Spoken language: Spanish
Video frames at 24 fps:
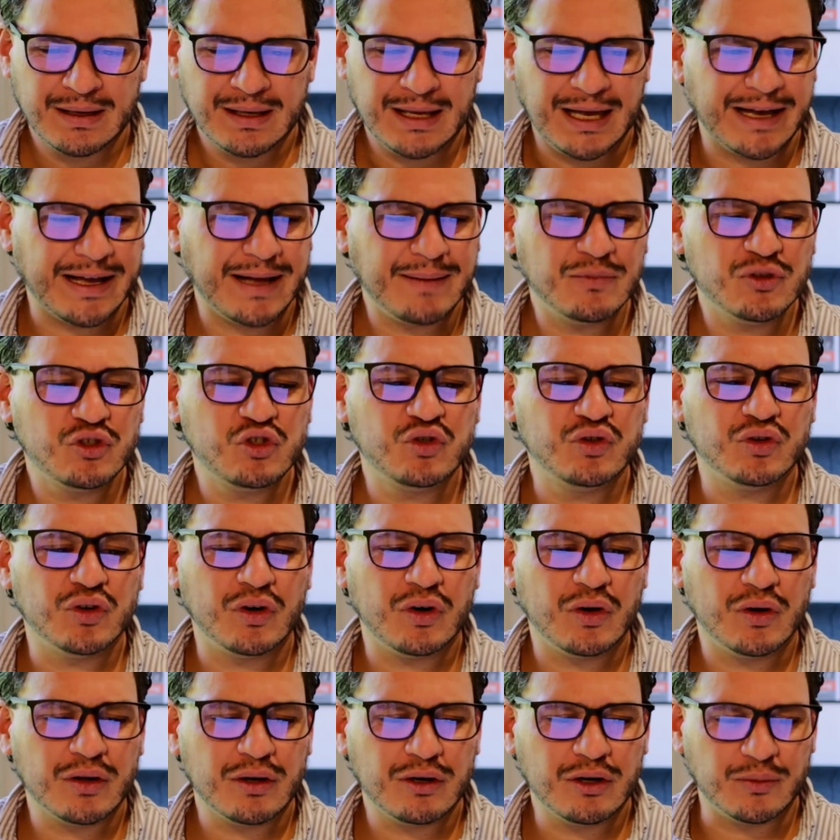Hagamos
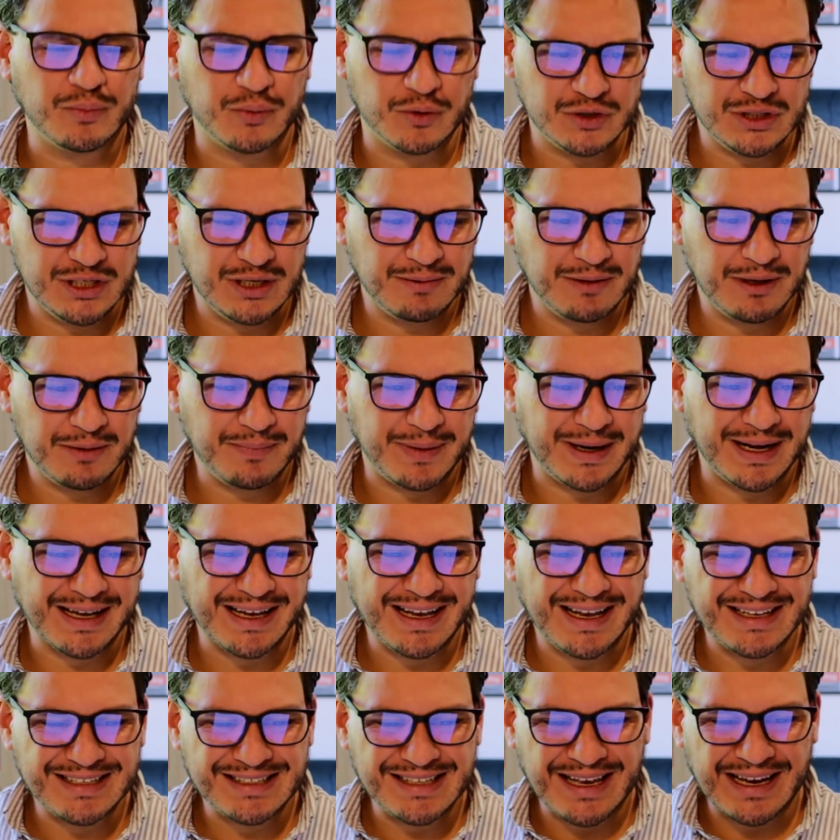todo lo posible para
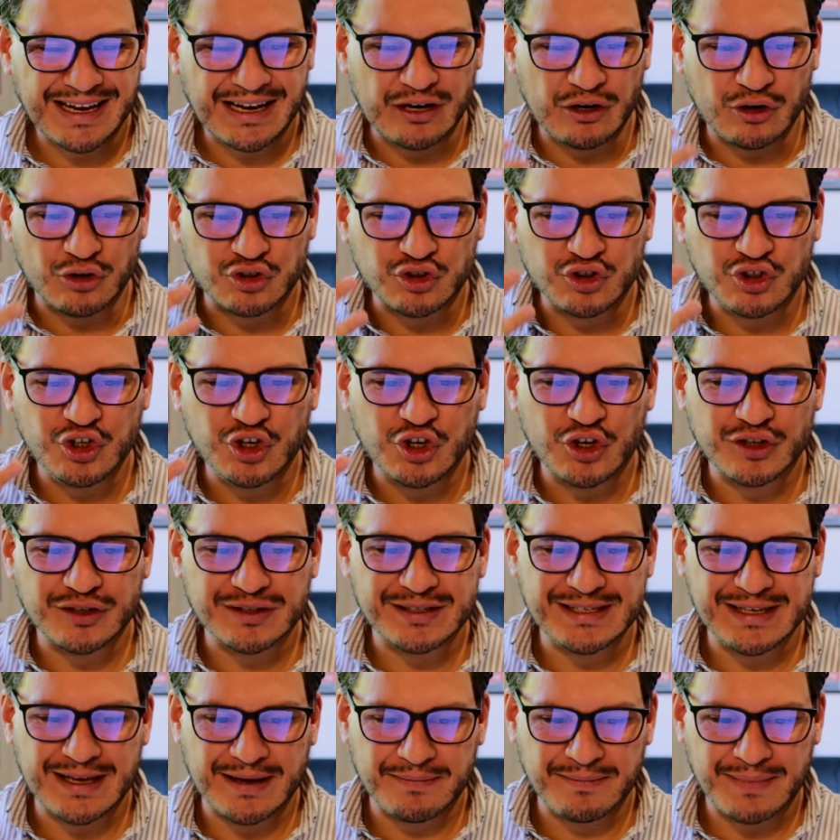que esa eclosión
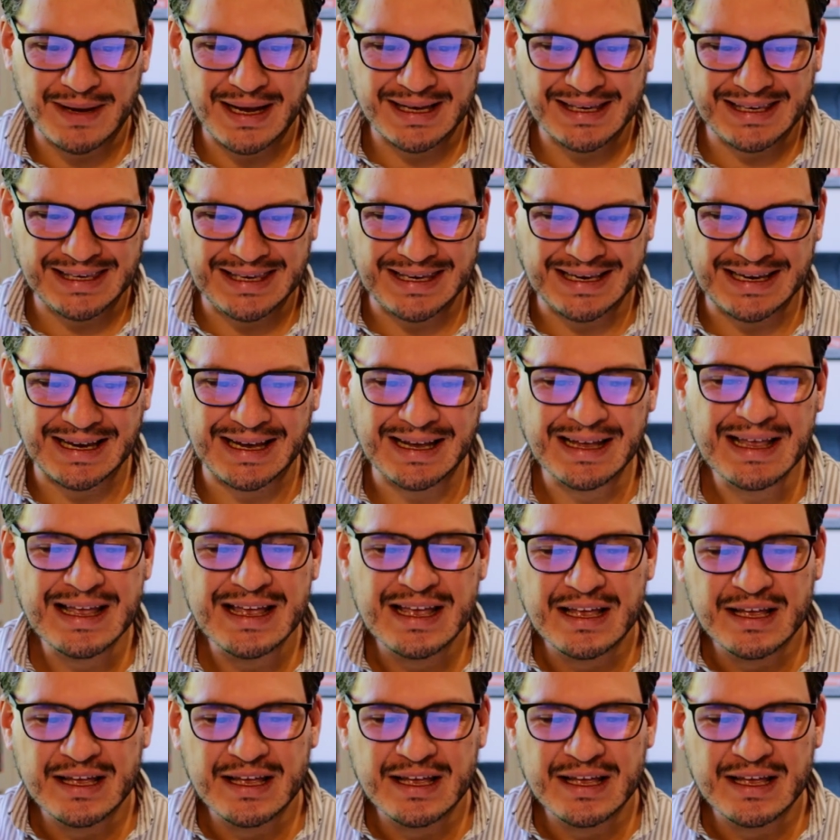sea mágica,